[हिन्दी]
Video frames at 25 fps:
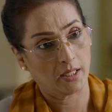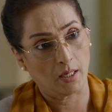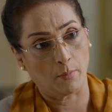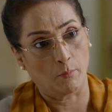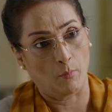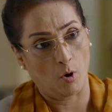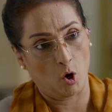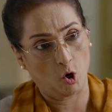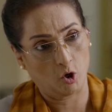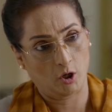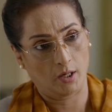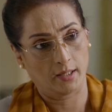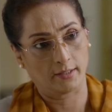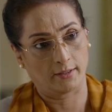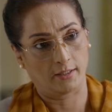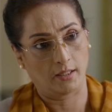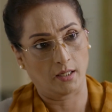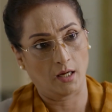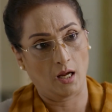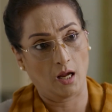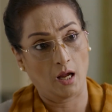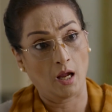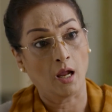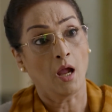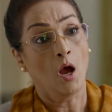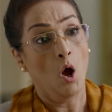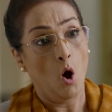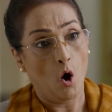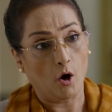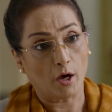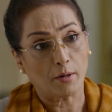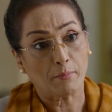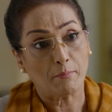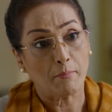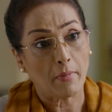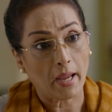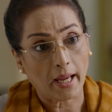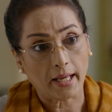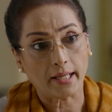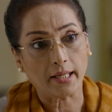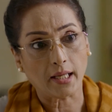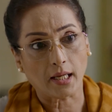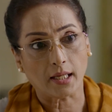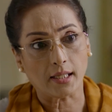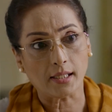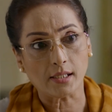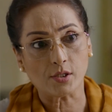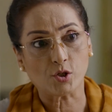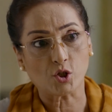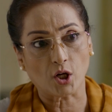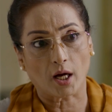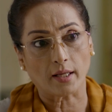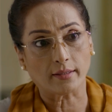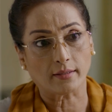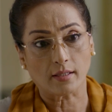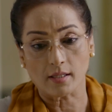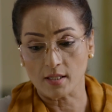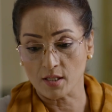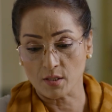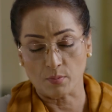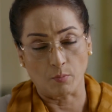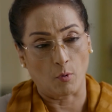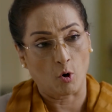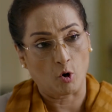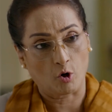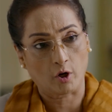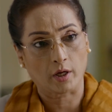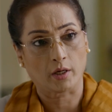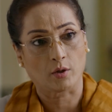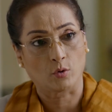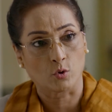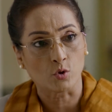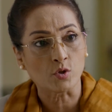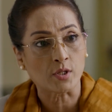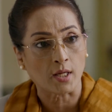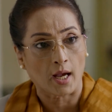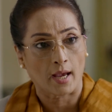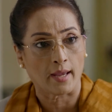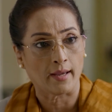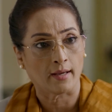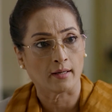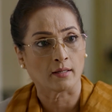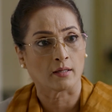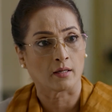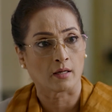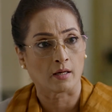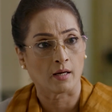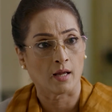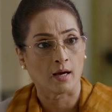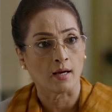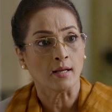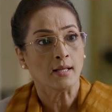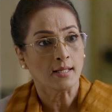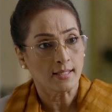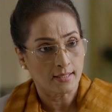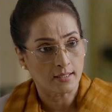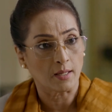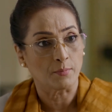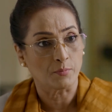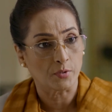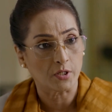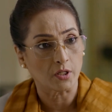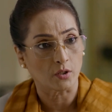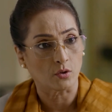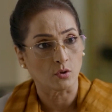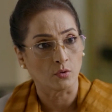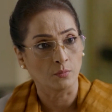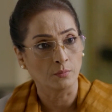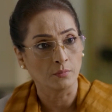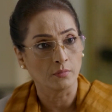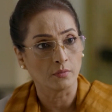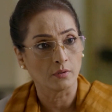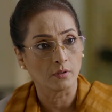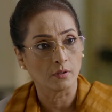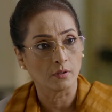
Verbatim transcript: यह मौका दिया है और मैं नहीं चाहती इस मौके को जाया करना समझी तुम